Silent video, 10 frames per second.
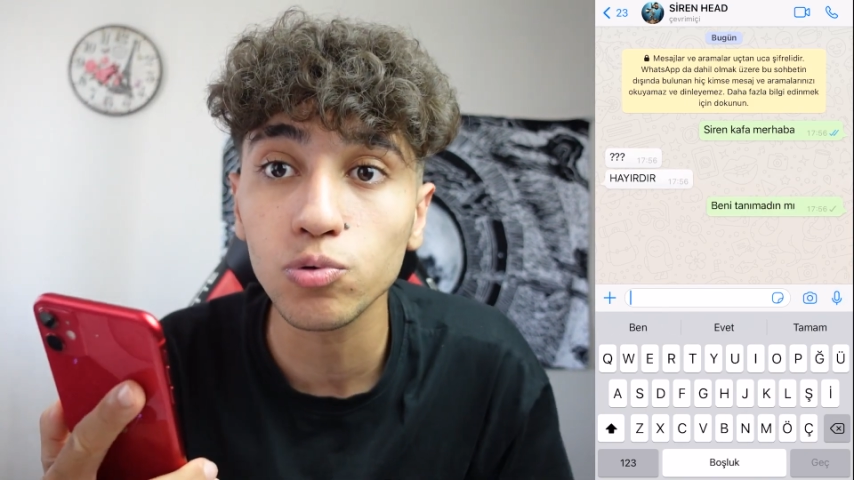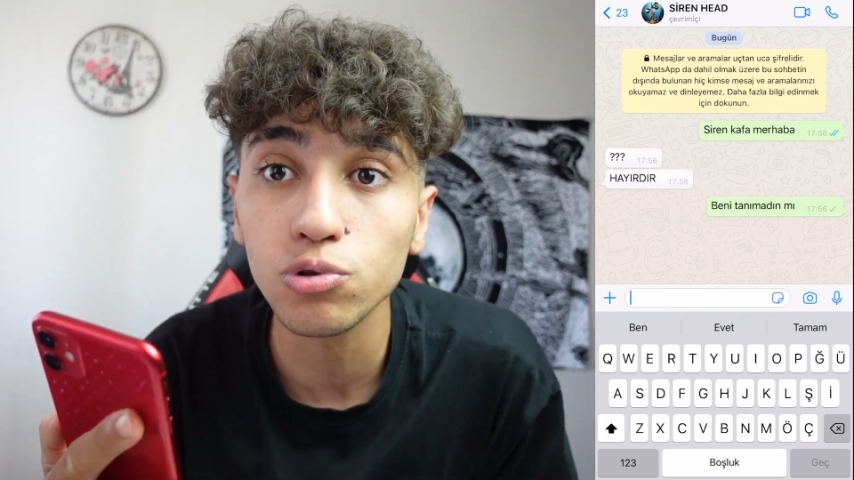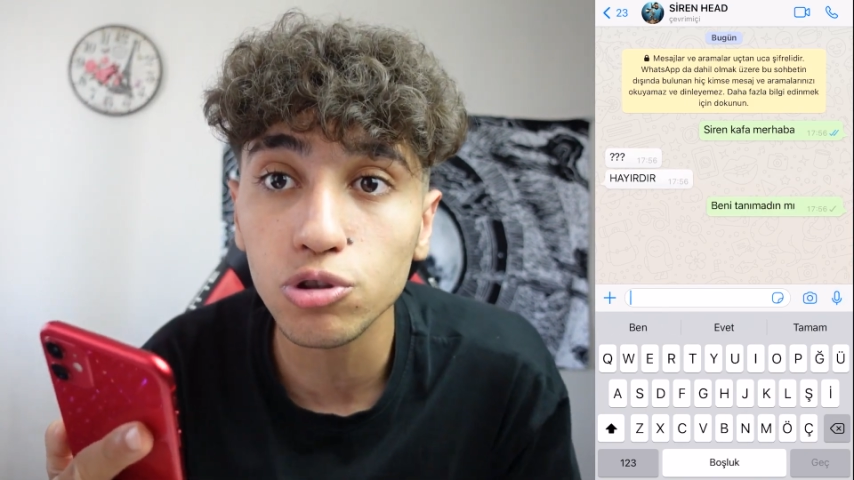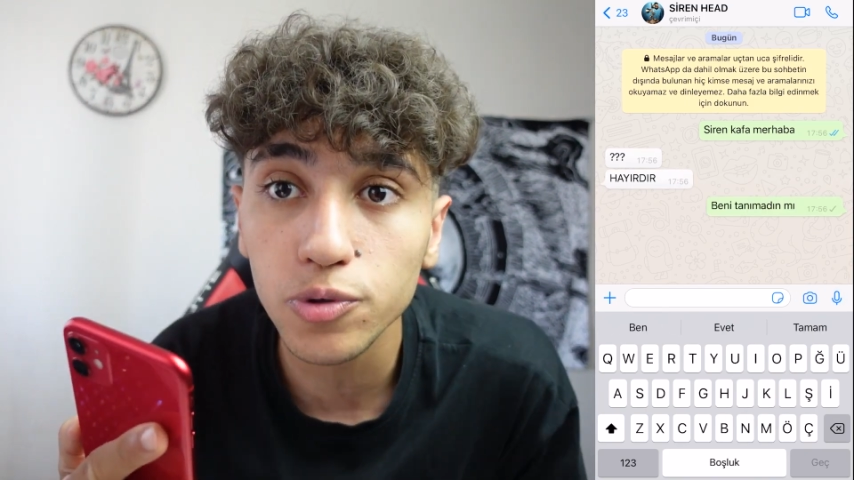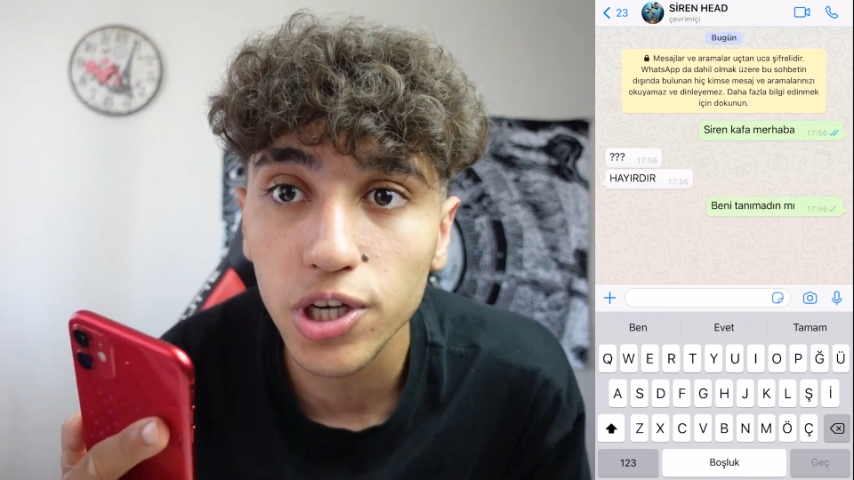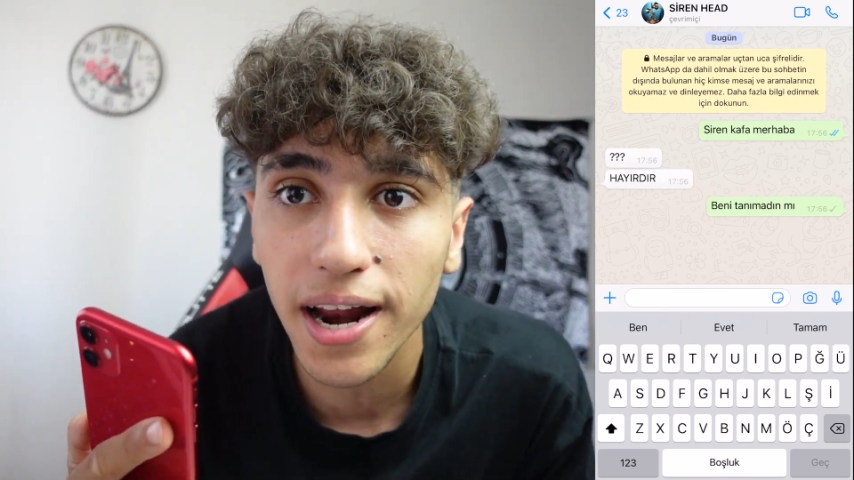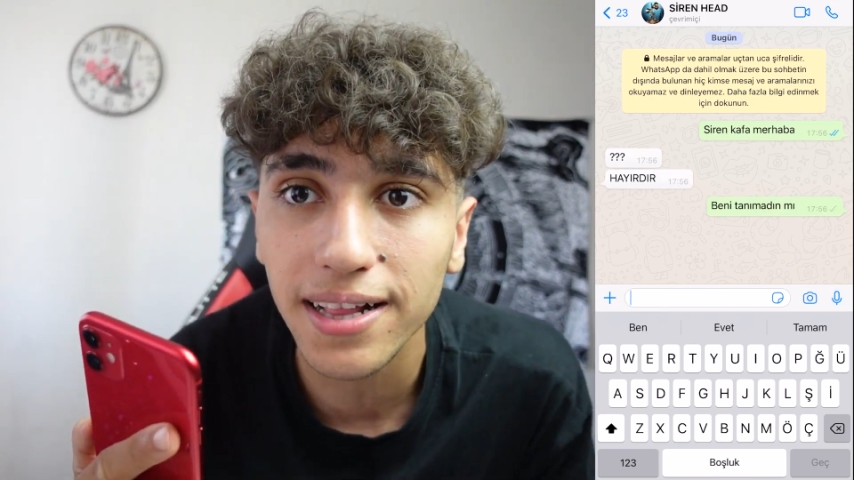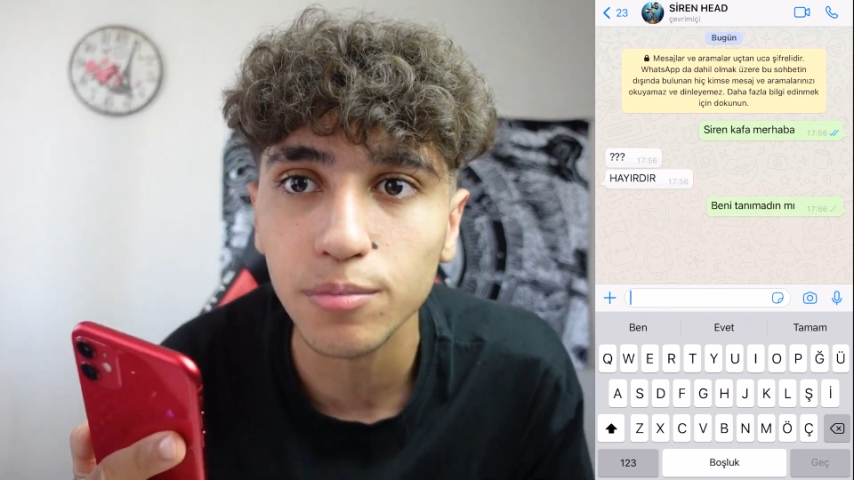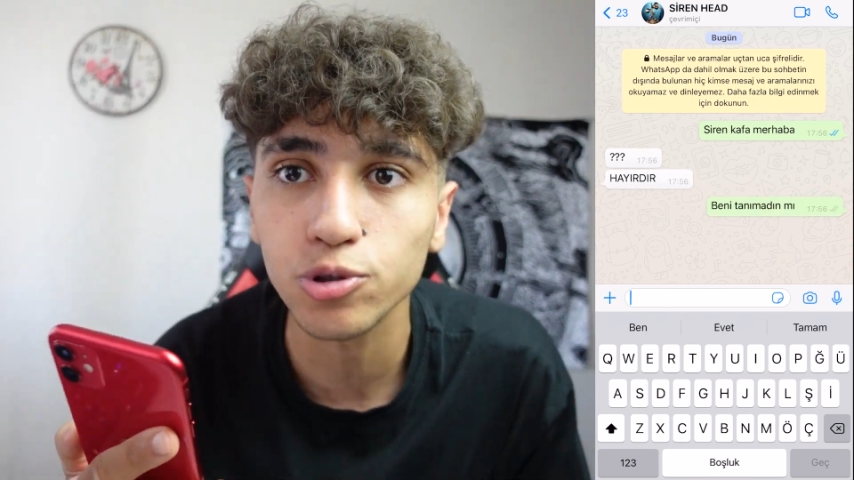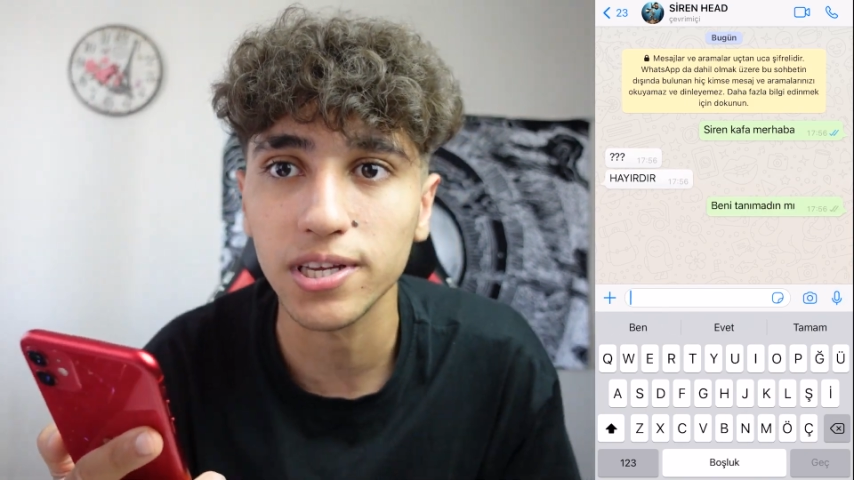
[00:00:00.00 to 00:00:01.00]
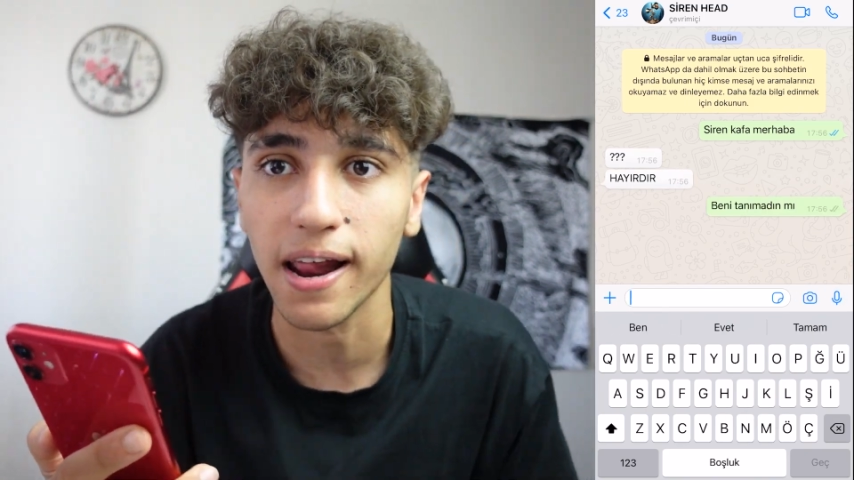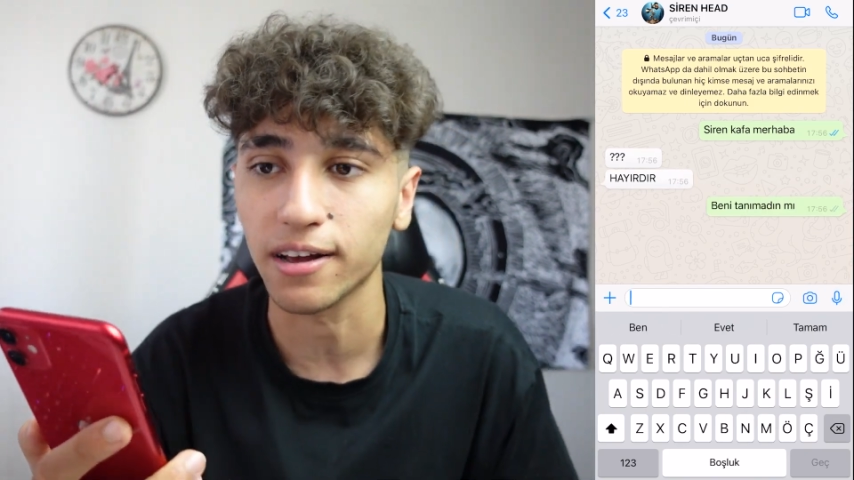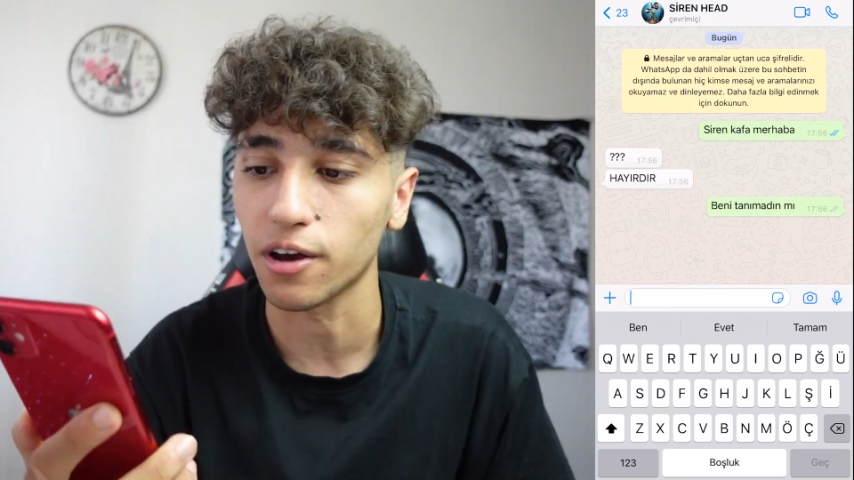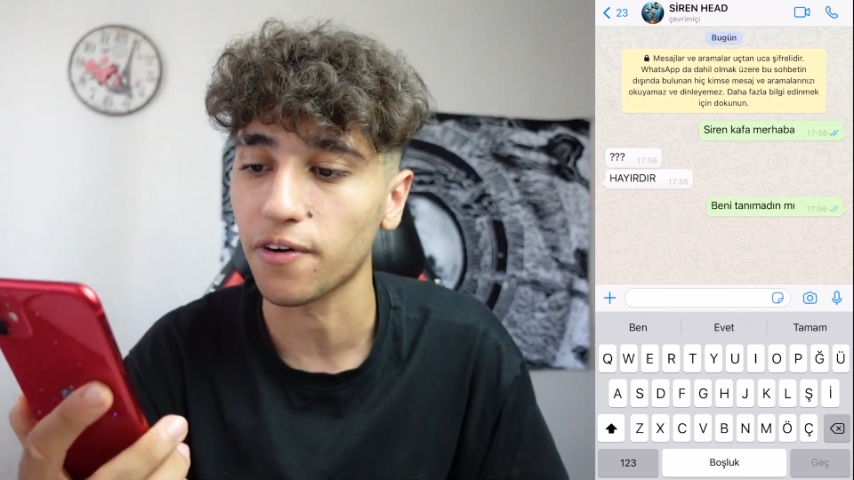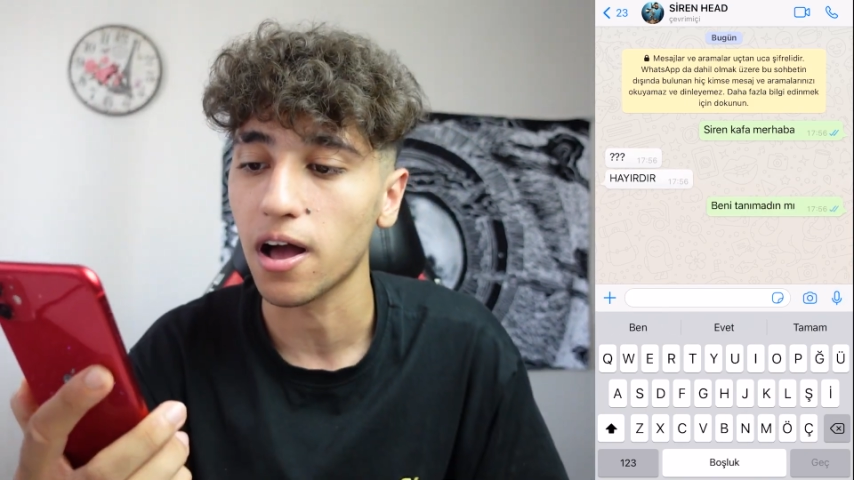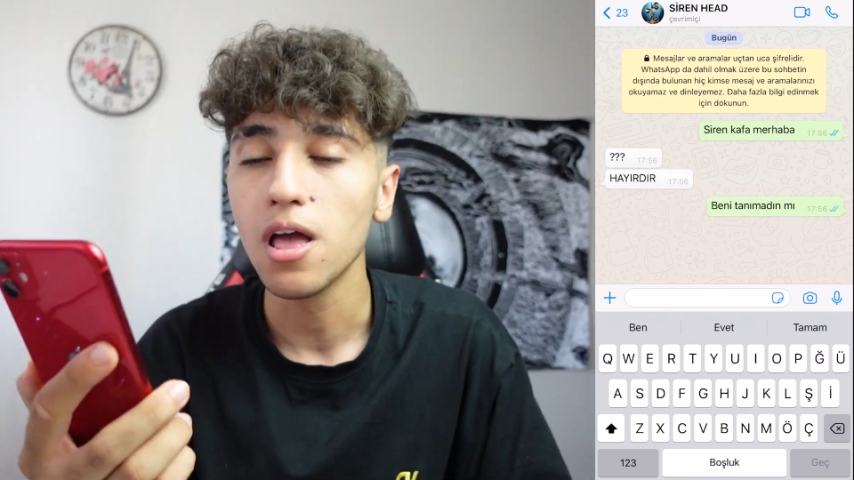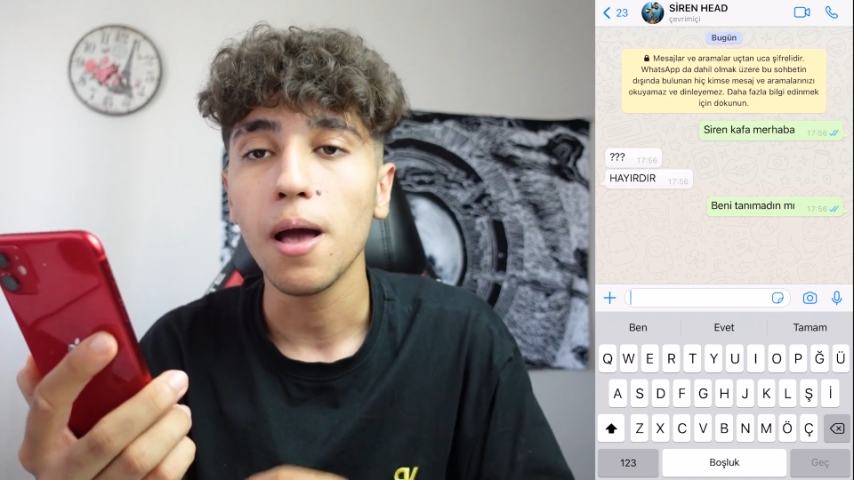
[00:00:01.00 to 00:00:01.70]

unutmuş herhalde bu siren kafa.